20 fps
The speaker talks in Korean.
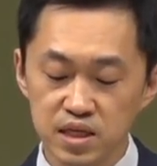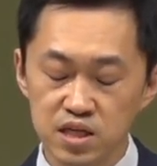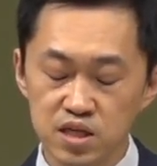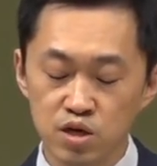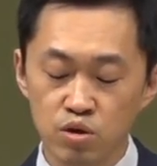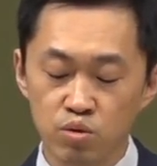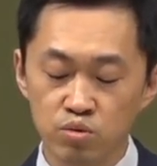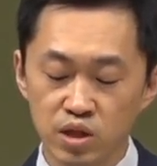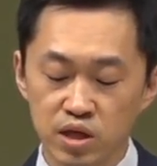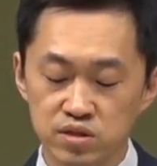
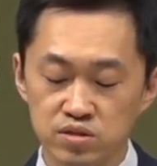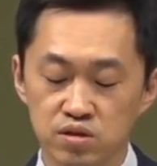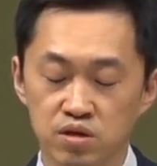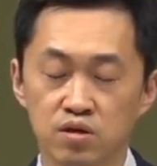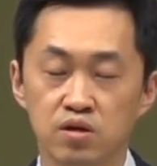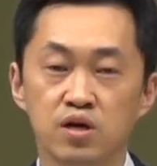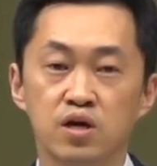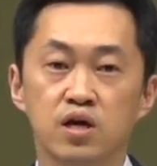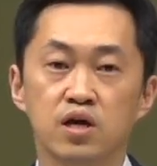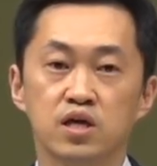그리고
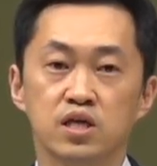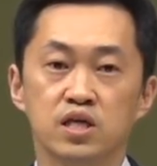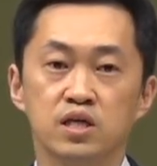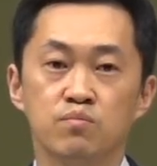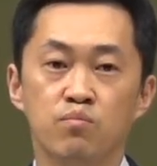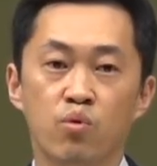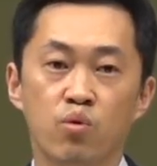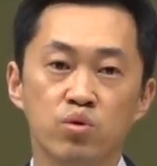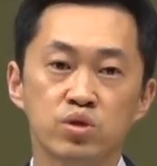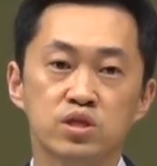나서 이
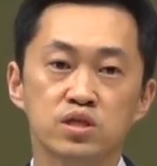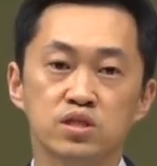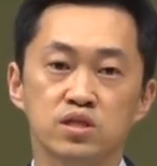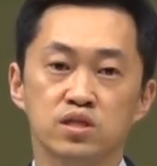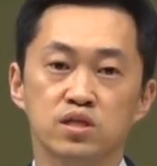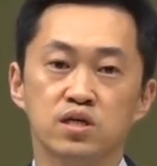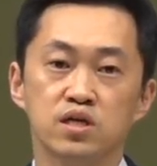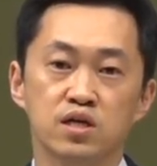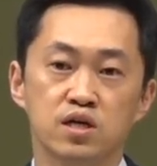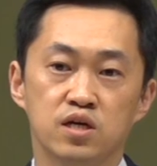
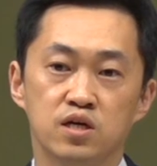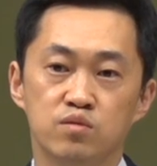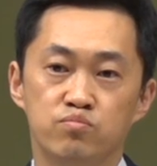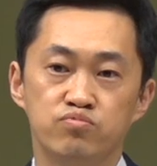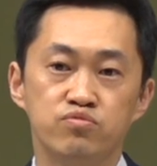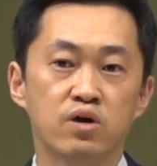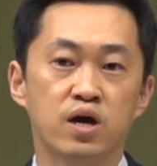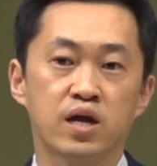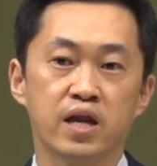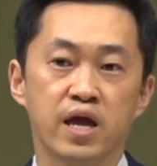모든 어,
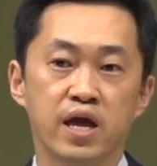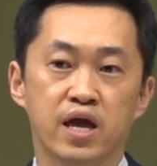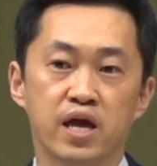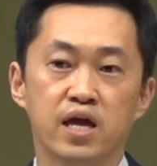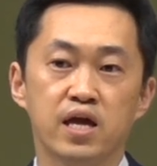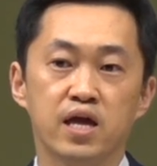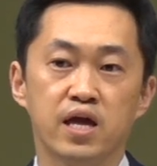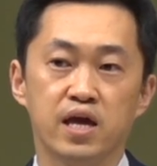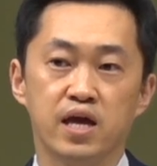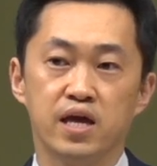
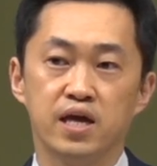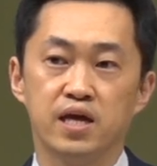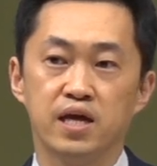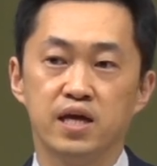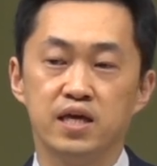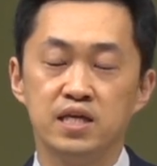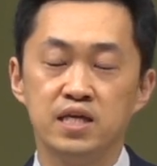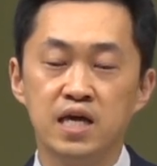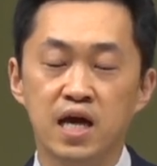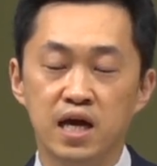부활의
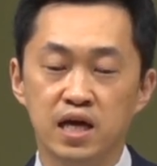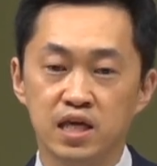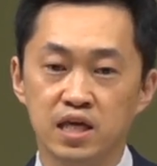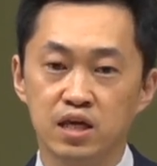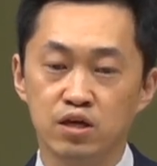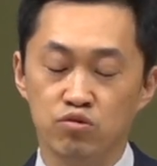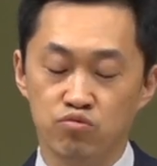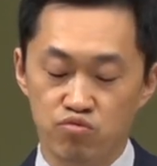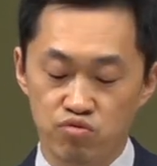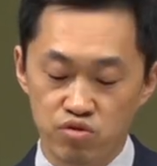
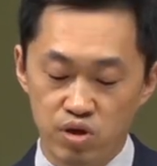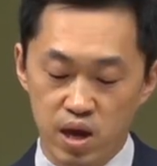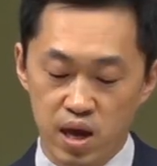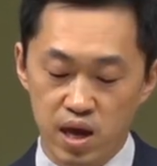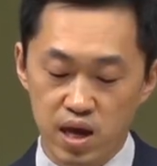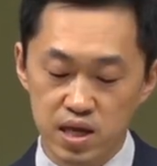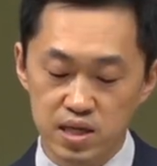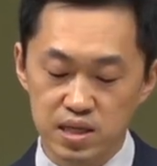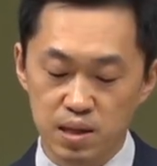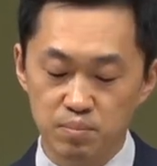이야기
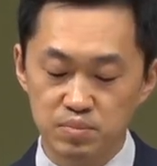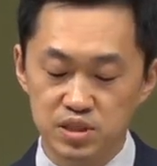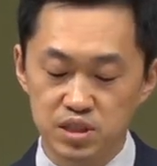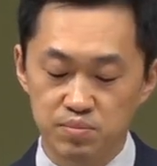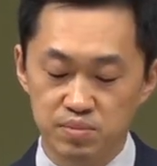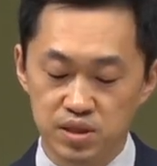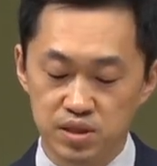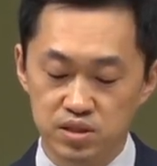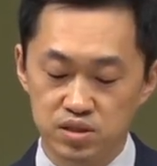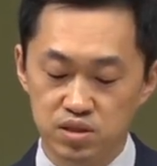뒤에
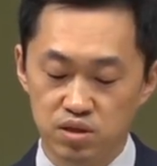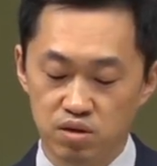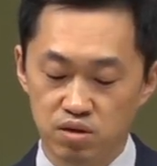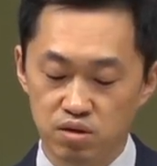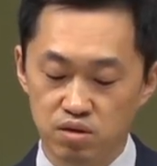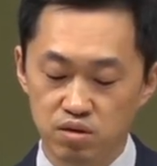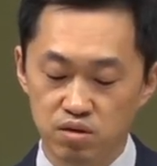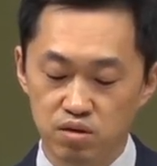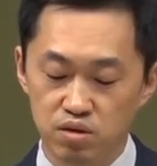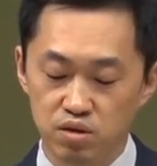
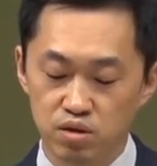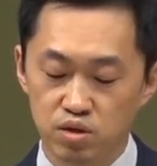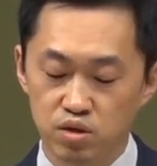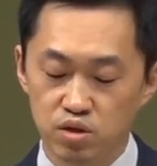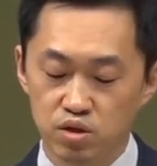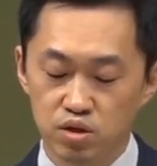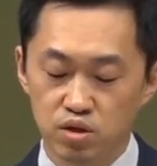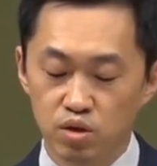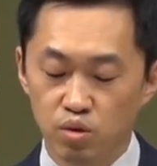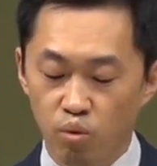31절
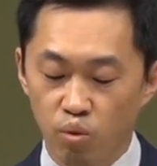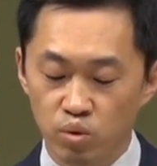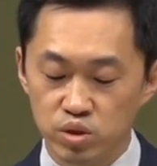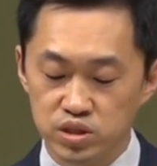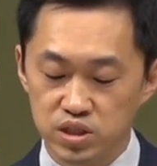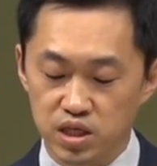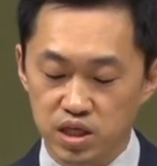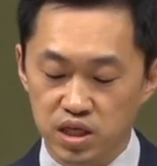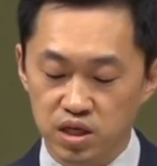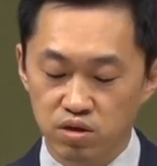
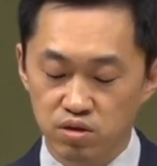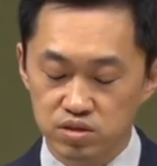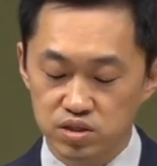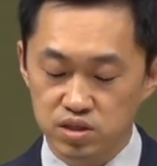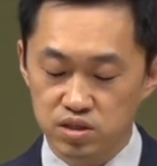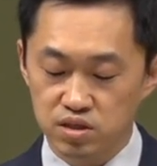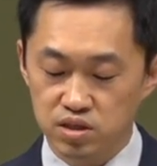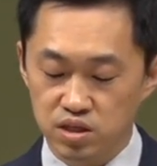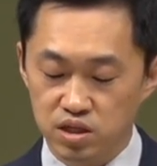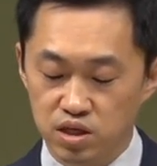오직
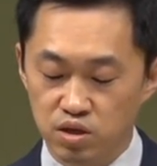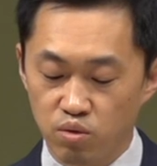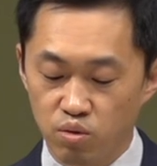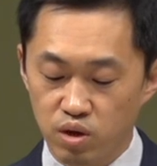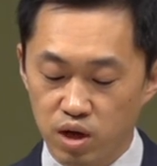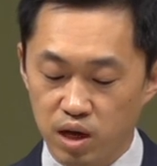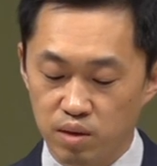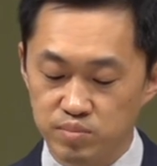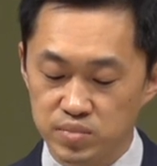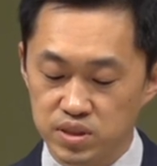이것을
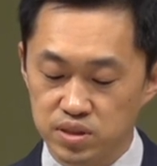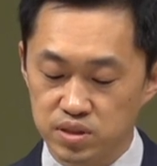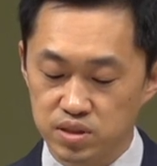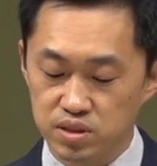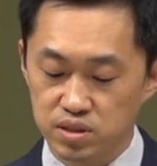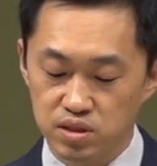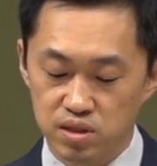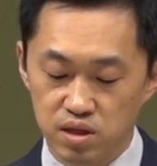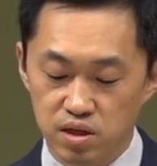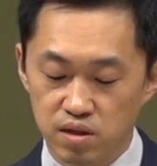
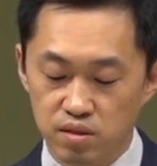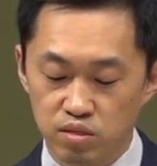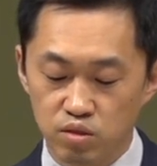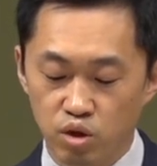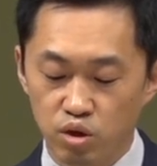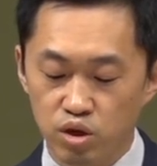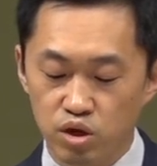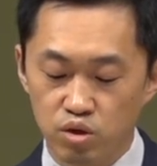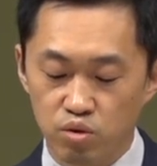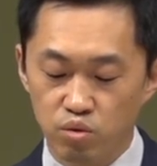기록함은
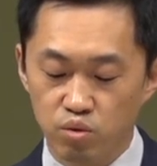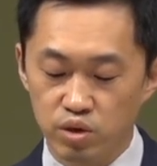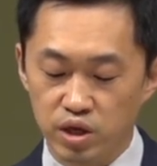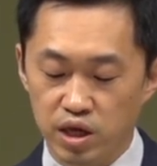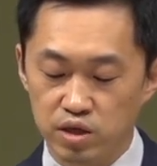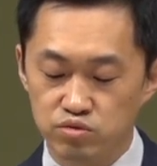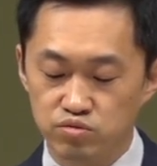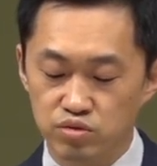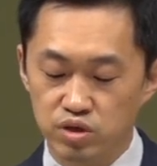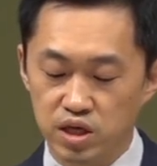너희로
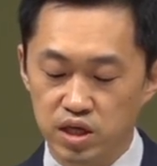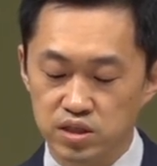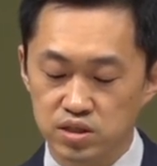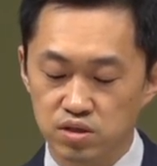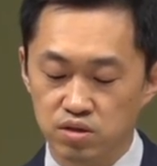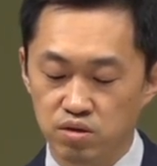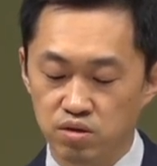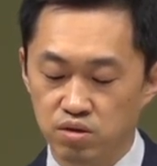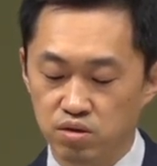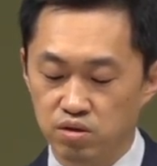
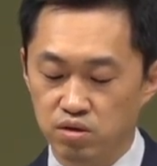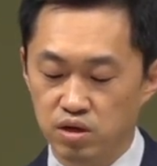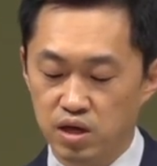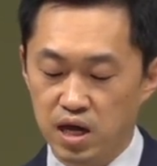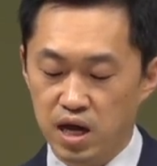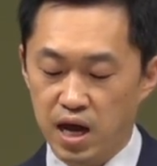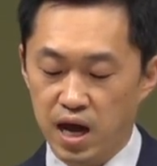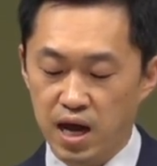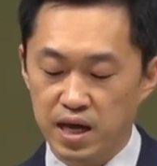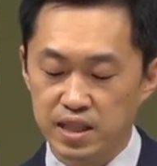예수께서
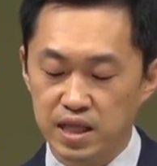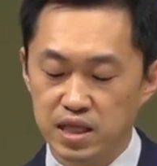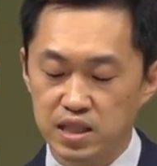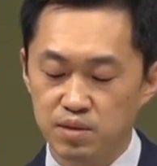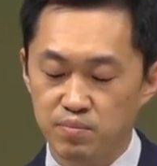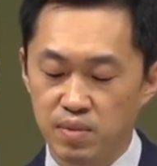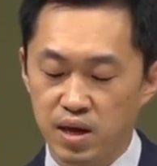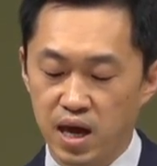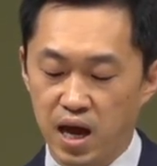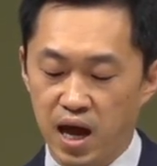
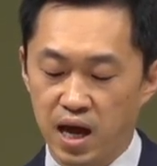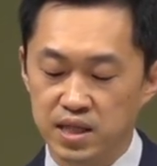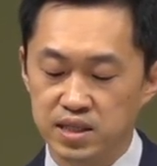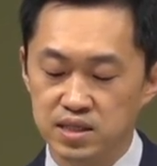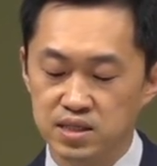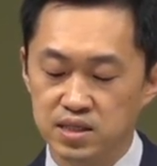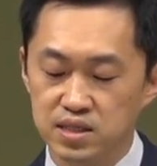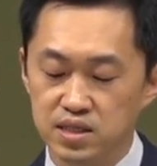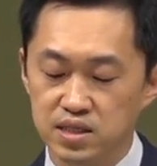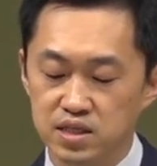하나님의
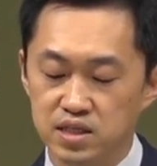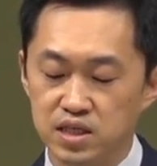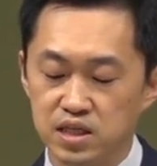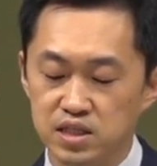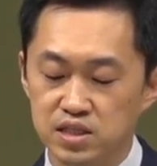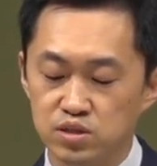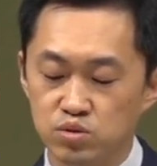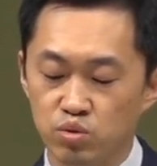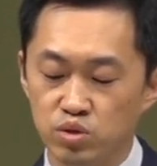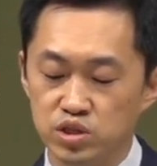아들
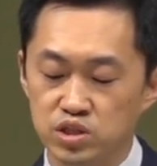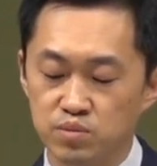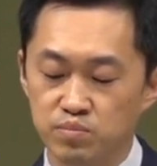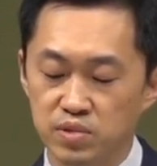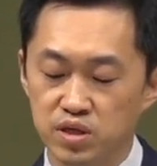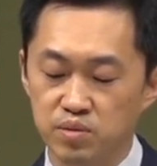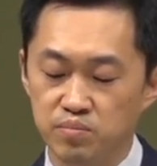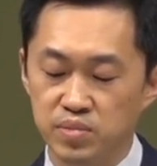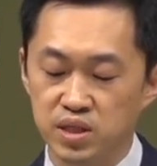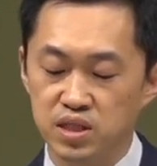
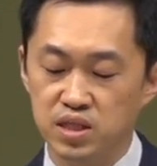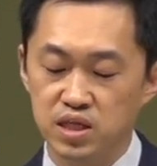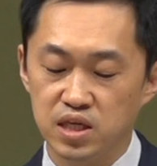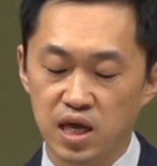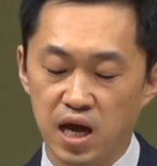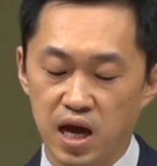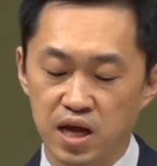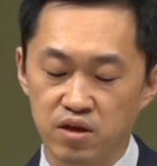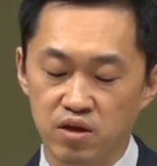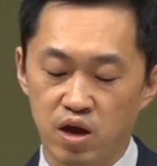그리스도이심을
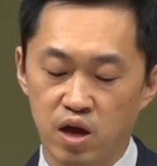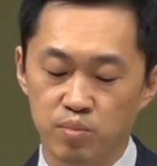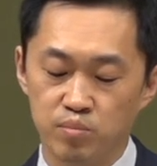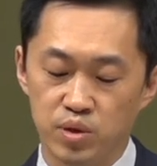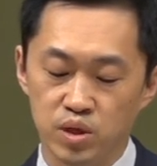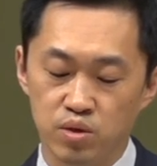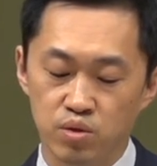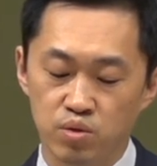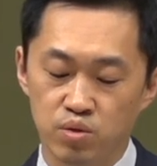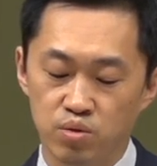믿게 하려
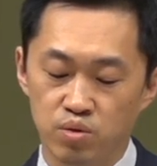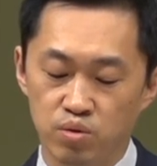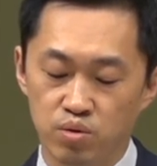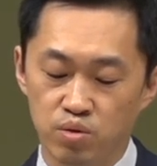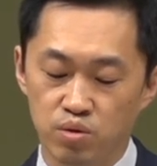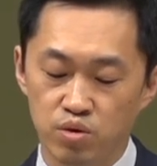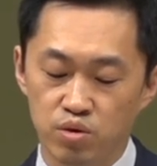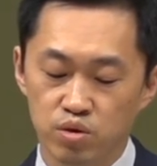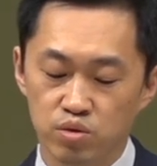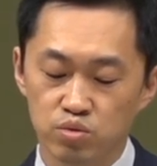
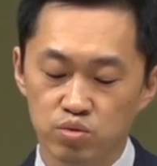함이요